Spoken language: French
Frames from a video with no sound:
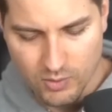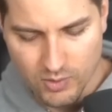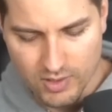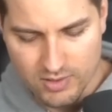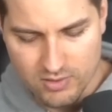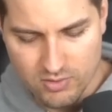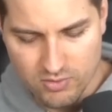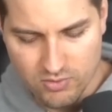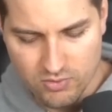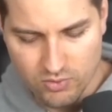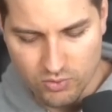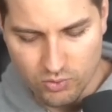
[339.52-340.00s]

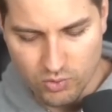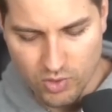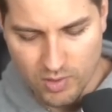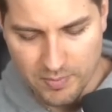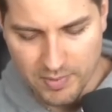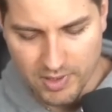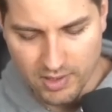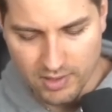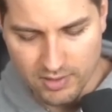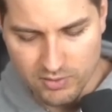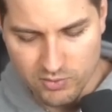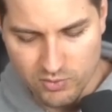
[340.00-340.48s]
reste de ce tour,
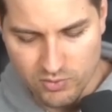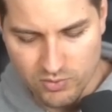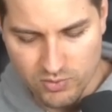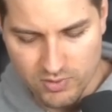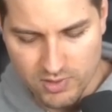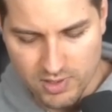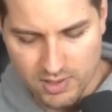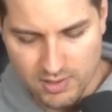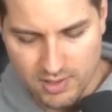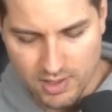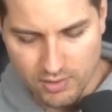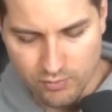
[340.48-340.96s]
après la résolution de
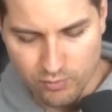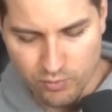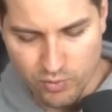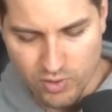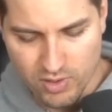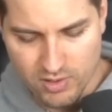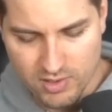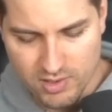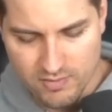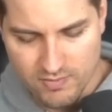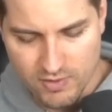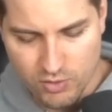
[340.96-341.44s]
cette carte, vous pouvez
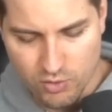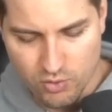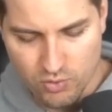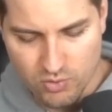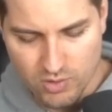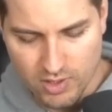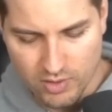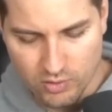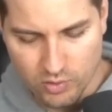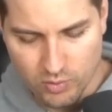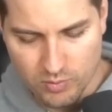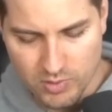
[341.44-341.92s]
activer qu'une
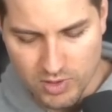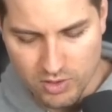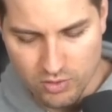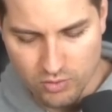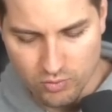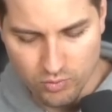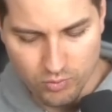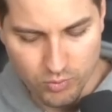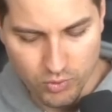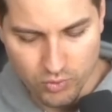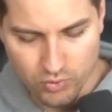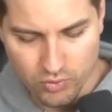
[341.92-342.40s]
carte piège.
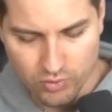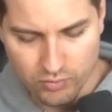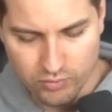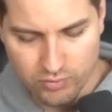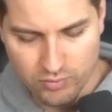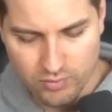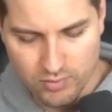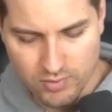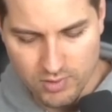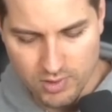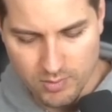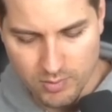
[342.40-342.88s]
On s'en
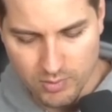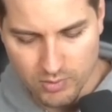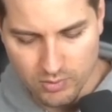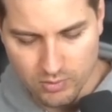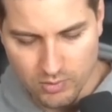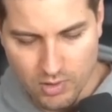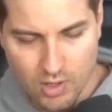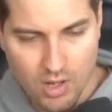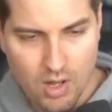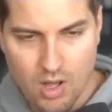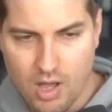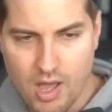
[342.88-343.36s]
fout si c'est pendant.
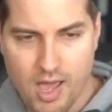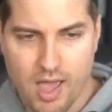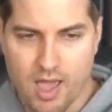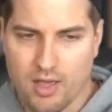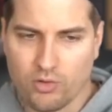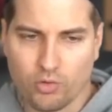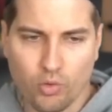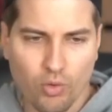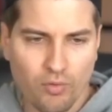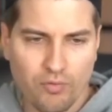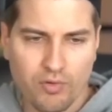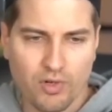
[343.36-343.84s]
Eh,
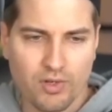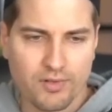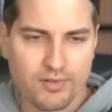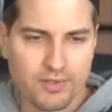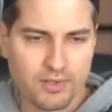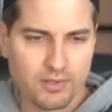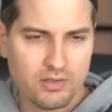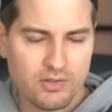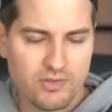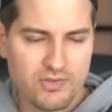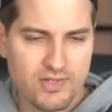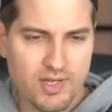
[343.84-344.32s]
trop fort ça.
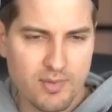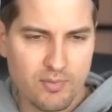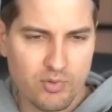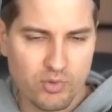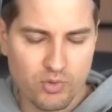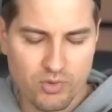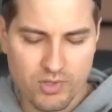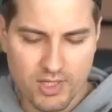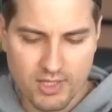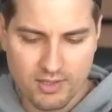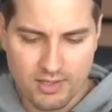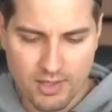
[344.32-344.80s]
Ça pour
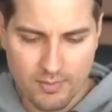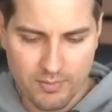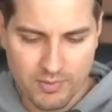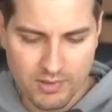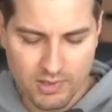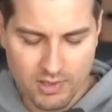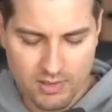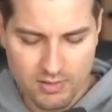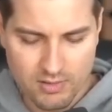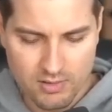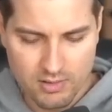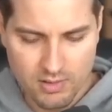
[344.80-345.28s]
le deck trap
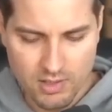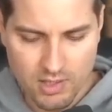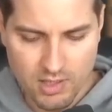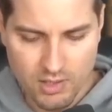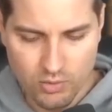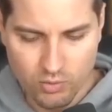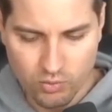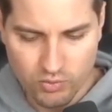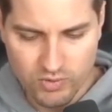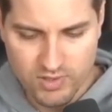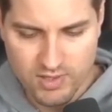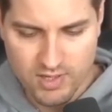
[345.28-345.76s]
tricks. Et
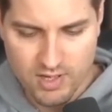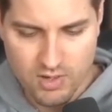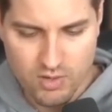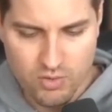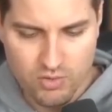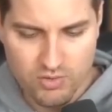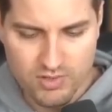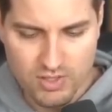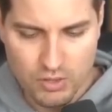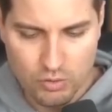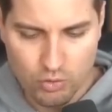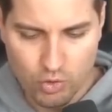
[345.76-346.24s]
donc, c'est
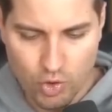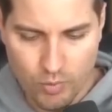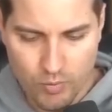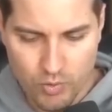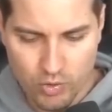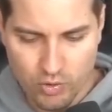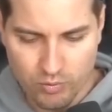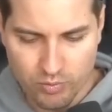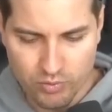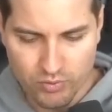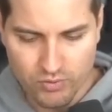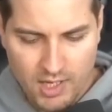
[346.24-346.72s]
une commune
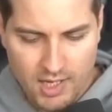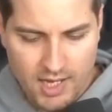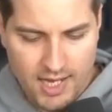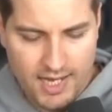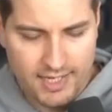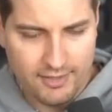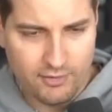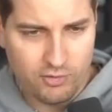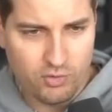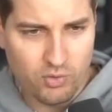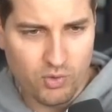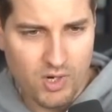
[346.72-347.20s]
en plus.
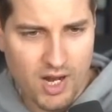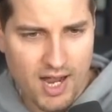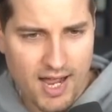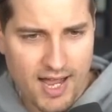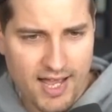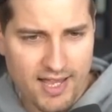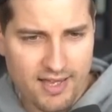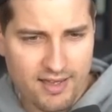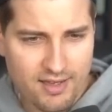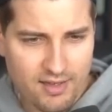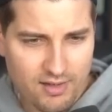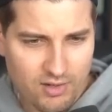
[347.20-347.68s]

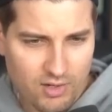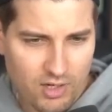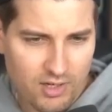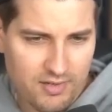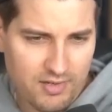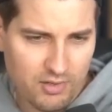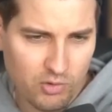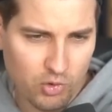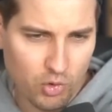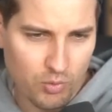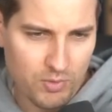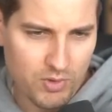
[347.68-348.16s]
Hatsugai Oh,
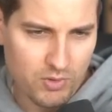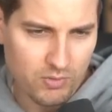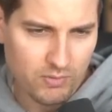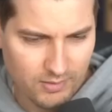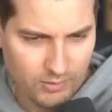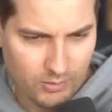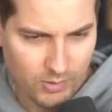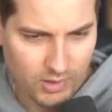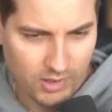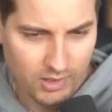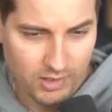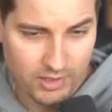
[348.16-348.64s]
c'est trop mignon.
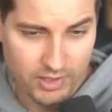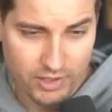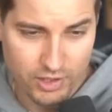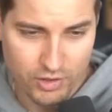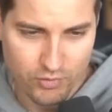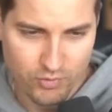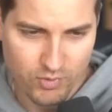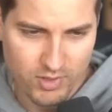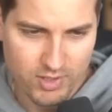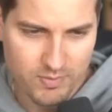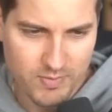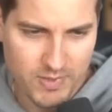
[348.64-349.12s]
Et je
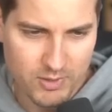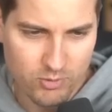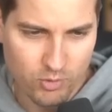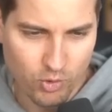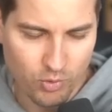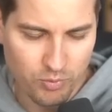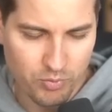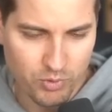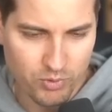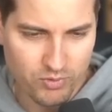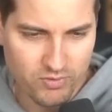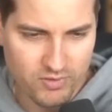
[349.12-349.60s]
vous laisse mettre sur
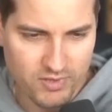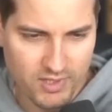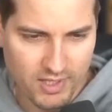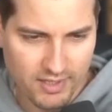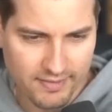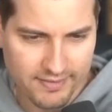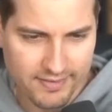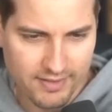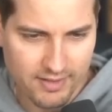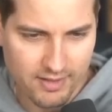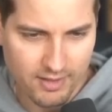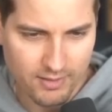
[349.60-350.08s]
pause, c'est un
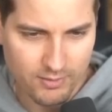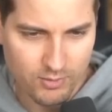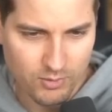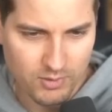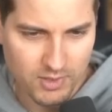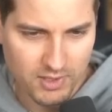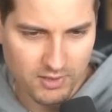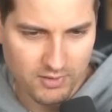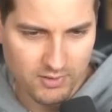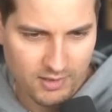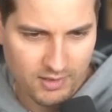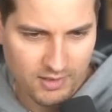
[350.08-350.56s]
délire ce
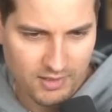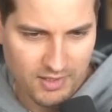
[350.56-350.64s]
texte.